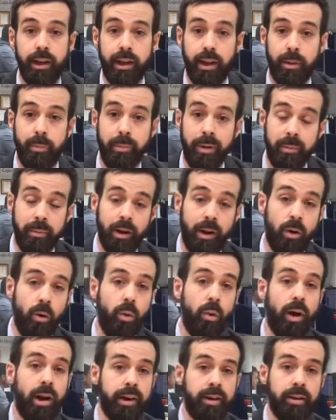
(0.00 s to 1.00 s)
En primer
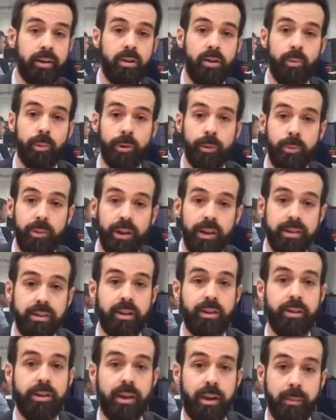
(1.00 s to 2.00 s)
lugar, como no podía ser
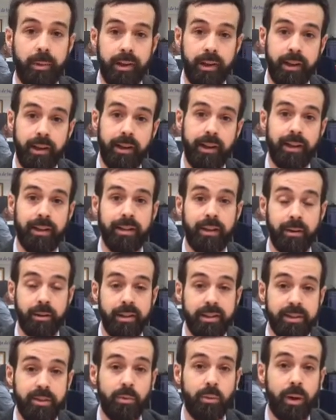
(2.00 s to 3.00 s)
de otra manera, a
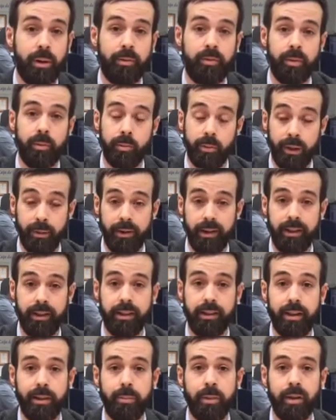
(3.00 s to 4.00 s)
través de una
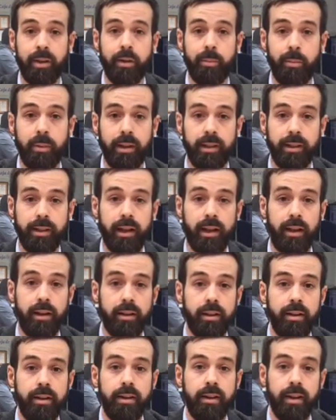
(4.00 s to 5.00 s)
vertiente medioambiental.
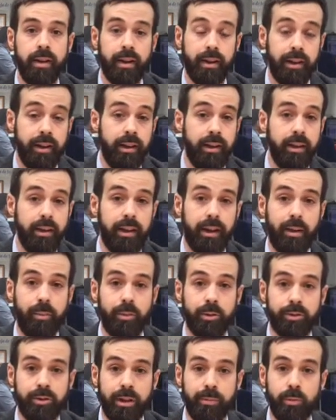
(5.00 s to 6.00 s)
Aquí
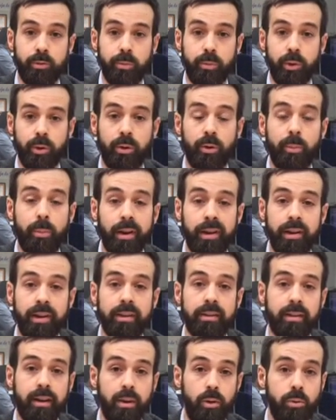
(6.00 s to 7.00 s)
apostamos por
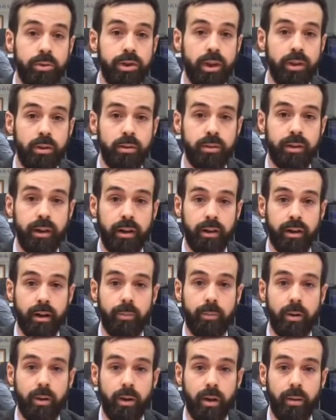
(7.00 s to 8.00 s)
compañías que luchan contra el
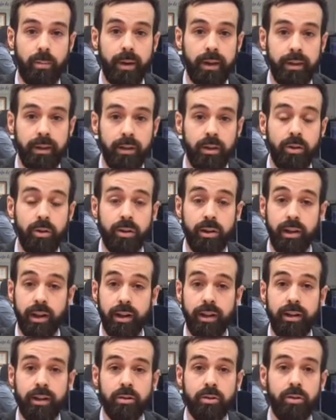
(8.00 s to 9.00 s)
cambio climático y
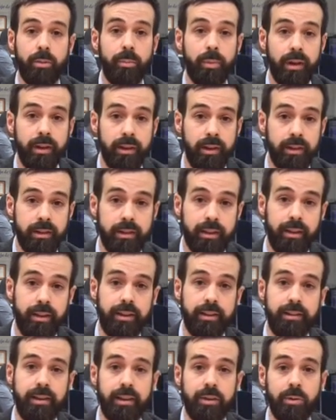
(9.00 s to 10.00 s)
aquellas compañías que
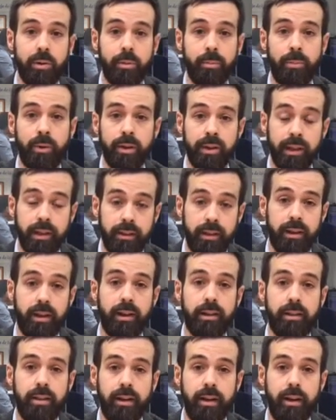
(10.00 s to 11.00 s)
destinan una importante
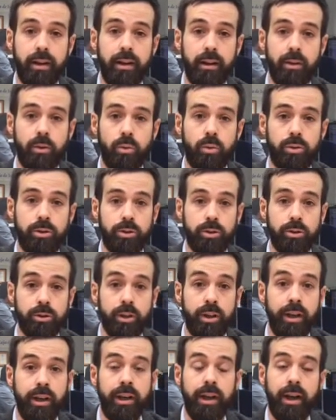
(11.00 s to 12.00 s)
cantidad de recursos
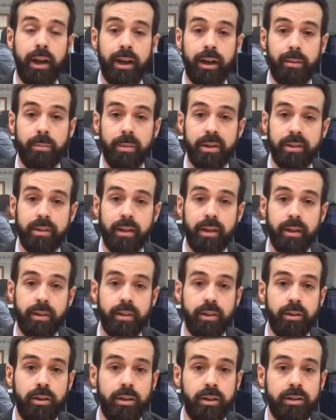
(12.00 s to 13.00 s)
a la
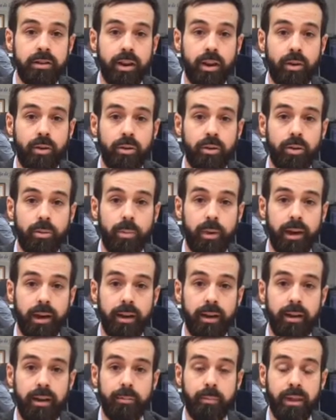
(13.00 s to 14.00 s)
investigación y desarrollo
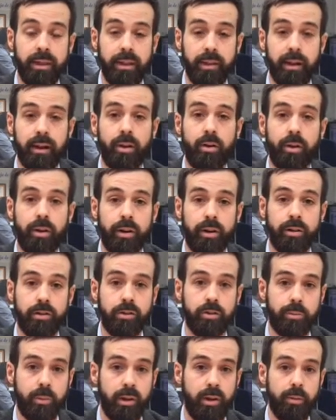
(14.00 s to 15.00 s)
para mitigar los
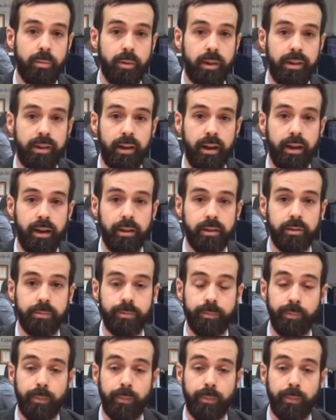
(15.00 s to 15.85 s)
riesgos medioambientales.